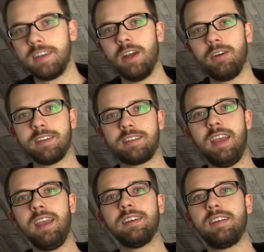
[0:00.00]
genau das
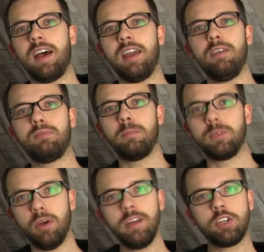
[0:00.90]
Gegenteil vom
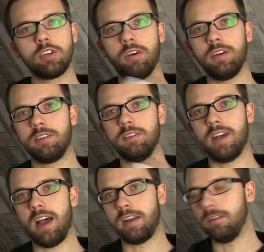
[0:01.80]
Deutschen
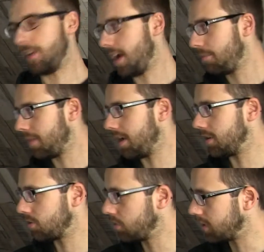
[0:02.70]
heutzutage. Wir haben
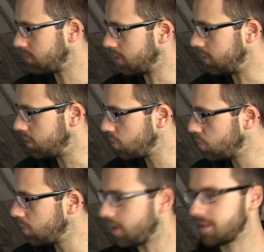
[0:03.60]
also das Wort
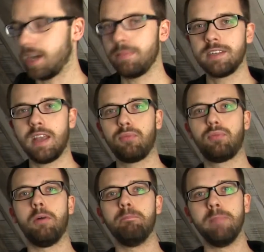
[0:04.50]
you, was damals eher
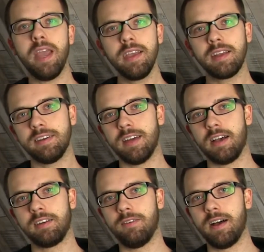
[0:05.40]
formell
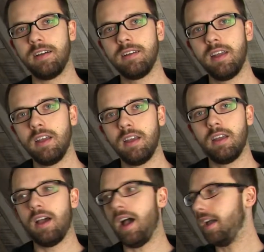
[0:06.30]
gedacht war,
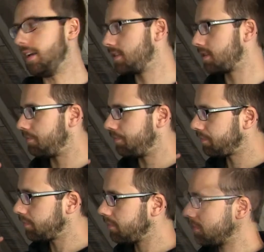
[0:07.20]
als
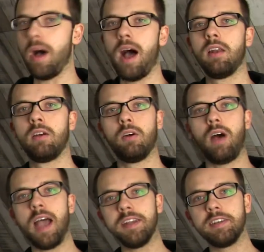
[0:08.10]
normale,
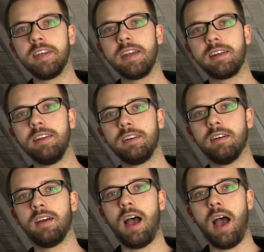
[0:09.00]

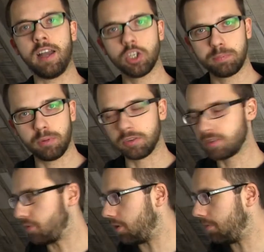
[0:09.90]
alltägliche
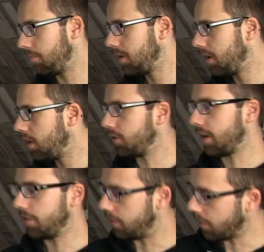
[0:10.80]
Anspruchsform. Und
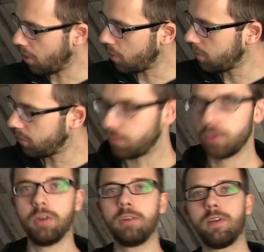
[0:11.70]
dann Though
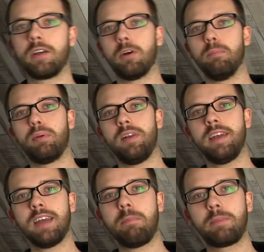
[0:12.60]
wurde irgendwann
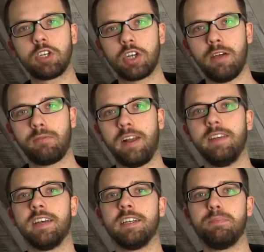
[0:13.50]
komplett abgeschafft, weil
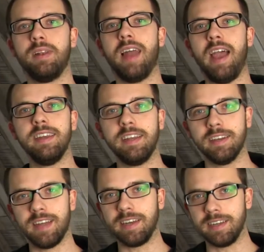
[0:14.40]
es als
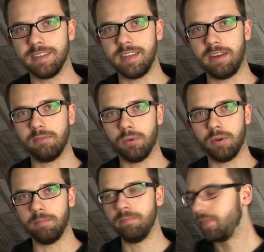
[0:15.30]
beleidigend angesehen
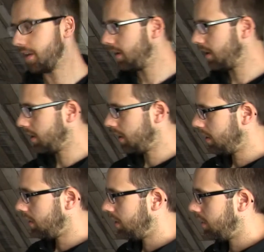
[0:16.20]
wurde.
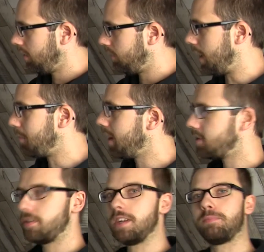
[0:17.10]
Wir haben
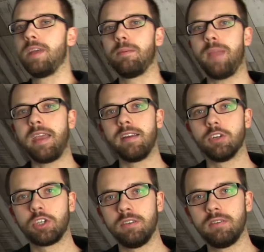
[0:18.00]
also nicht mehr im
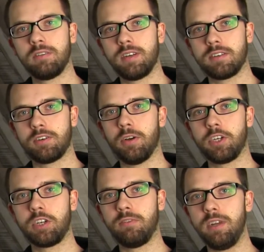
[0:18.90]
Englischen das
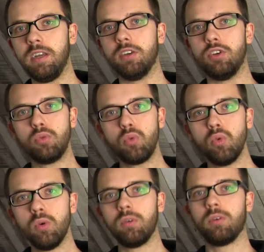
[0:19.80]
Deutsche wie
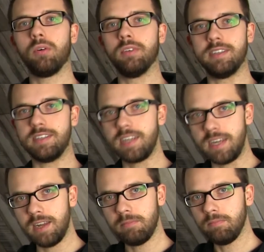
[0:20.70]
du und
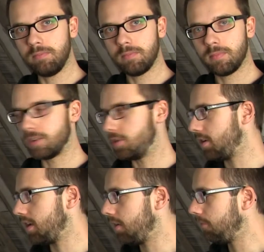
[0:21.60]
sie,
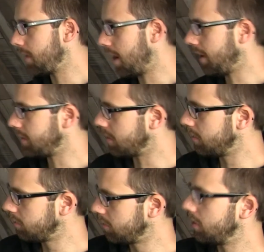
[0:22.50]
sondern wir
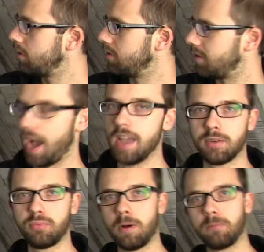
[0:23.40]
hatten die
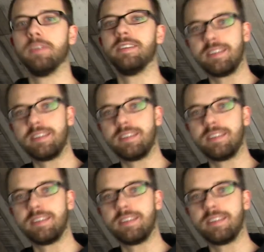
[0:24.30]
alte Form von